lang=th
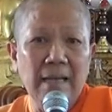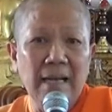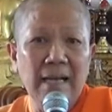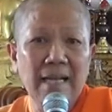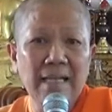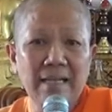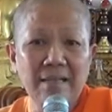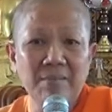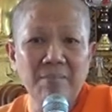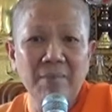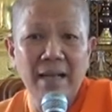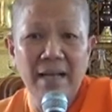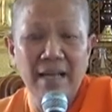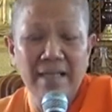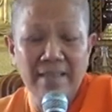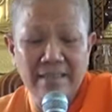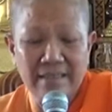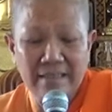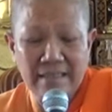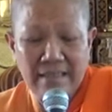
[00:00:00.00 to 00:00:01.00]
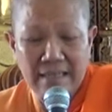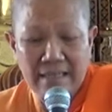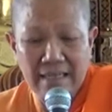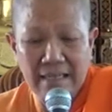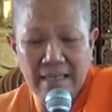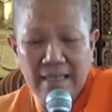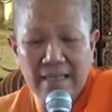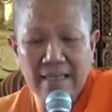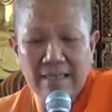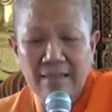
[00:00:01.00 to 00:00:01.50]
ให้กันบ้าน
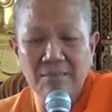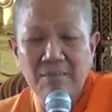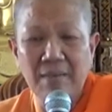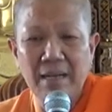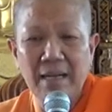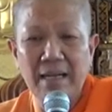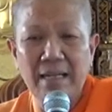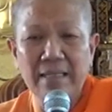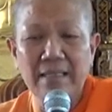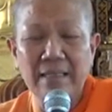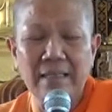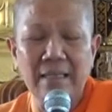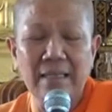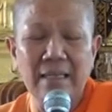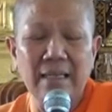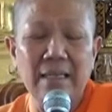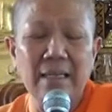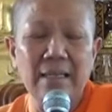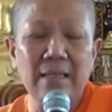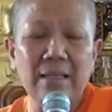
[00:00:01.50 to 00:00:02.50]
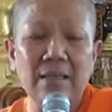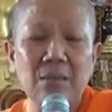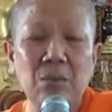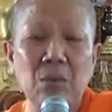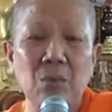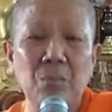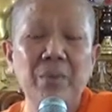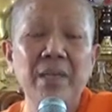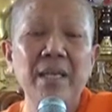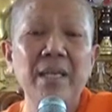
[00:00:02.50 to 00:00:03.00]
ให้กันบ้านห
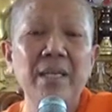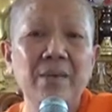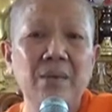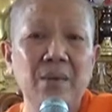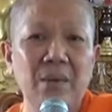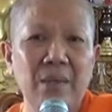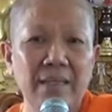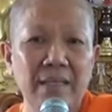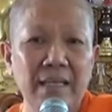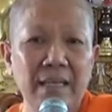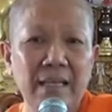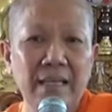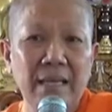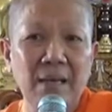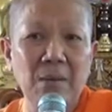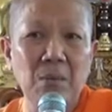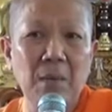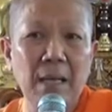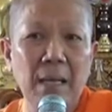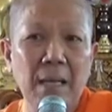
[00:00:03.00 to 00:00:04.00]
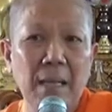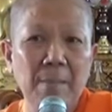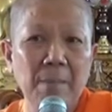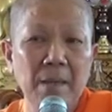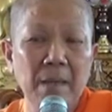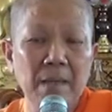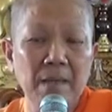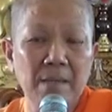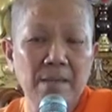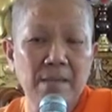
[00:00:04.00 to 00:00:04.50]
ลวงพี่ก่อนนะคะว่า
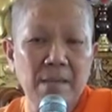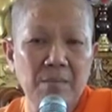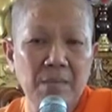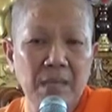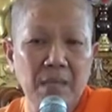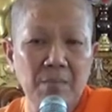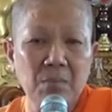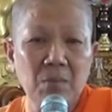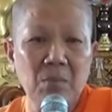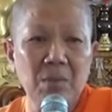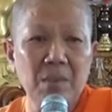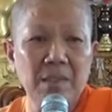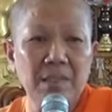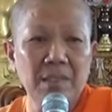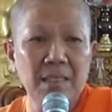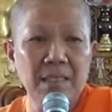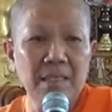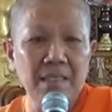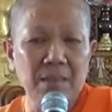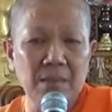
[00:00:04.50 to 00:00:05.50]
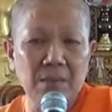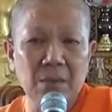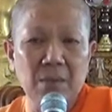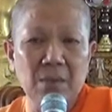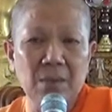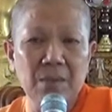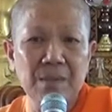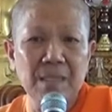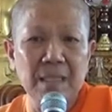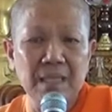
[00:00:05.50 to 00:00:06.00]
สำหรับคนที่จะข
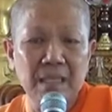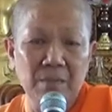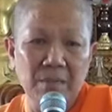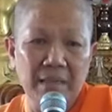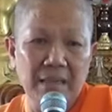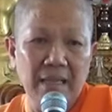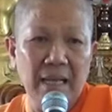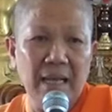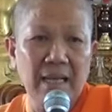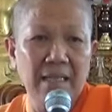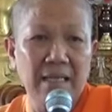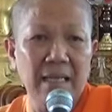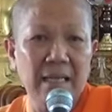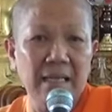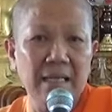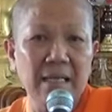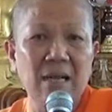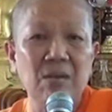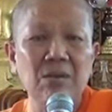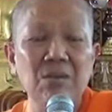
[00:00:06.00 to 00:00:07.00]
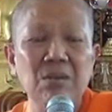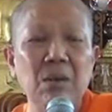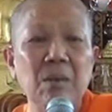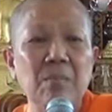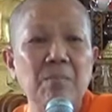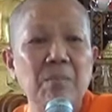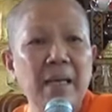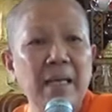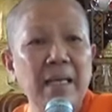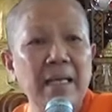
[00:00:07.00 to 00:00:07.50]
อสิกขบนาในคราวต่อ
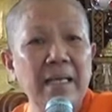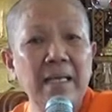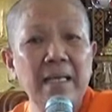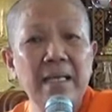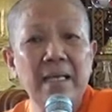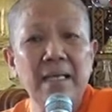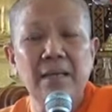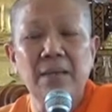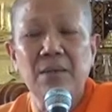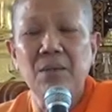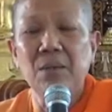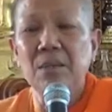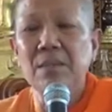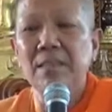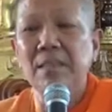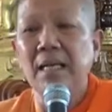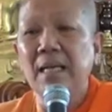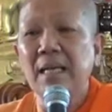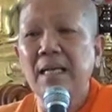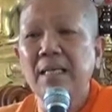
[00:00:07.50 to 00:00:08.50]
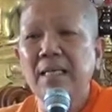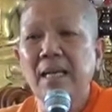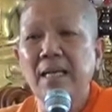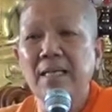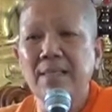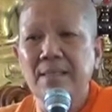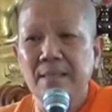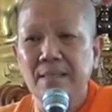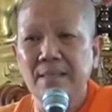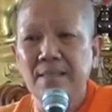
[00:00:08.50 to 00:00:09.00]
ไป นอกจากให้ได้
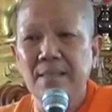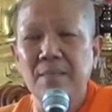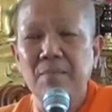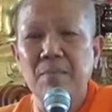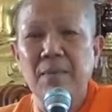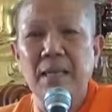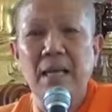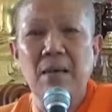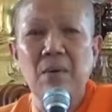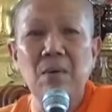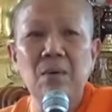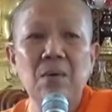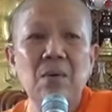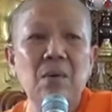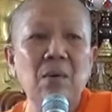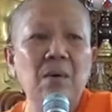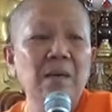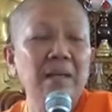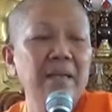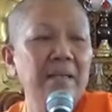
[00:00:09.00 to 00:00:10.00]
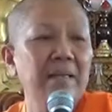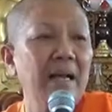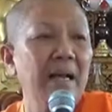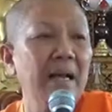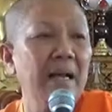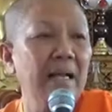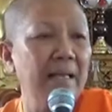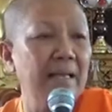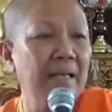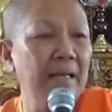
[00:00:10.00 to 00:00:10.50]
ศีลสิบแล้ว ขอให้
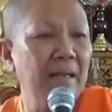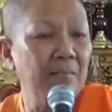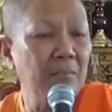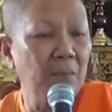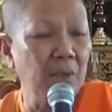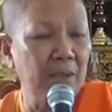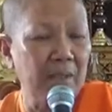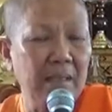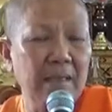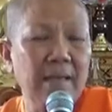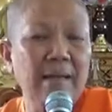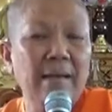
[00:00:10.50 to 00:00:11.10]
ได้บท